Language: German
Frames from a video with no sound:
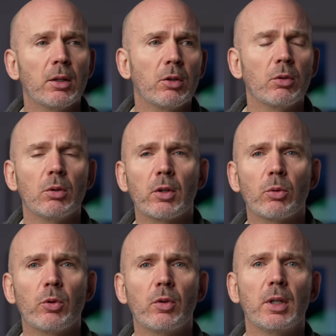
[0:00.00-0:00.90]
und so und das
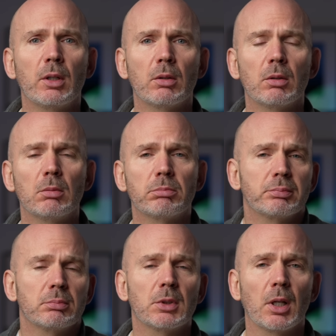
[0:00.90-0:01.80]
große Ding und so,
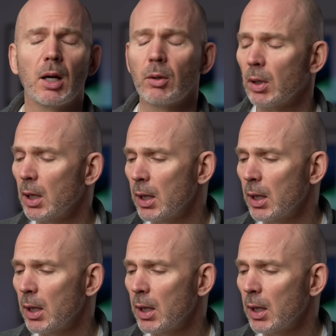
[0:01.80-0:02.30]
keine Ahnung.